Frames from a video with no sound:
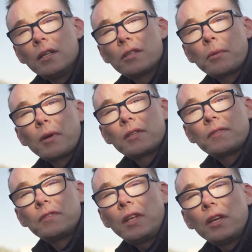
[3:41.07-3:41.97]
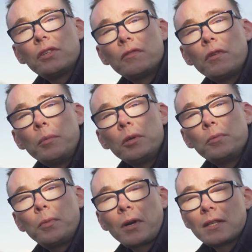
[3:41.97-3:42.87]
spróbować w niej się wybić,
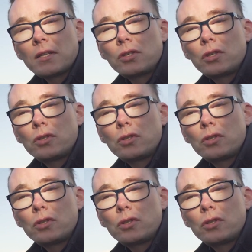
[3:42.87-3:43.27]
pokazać,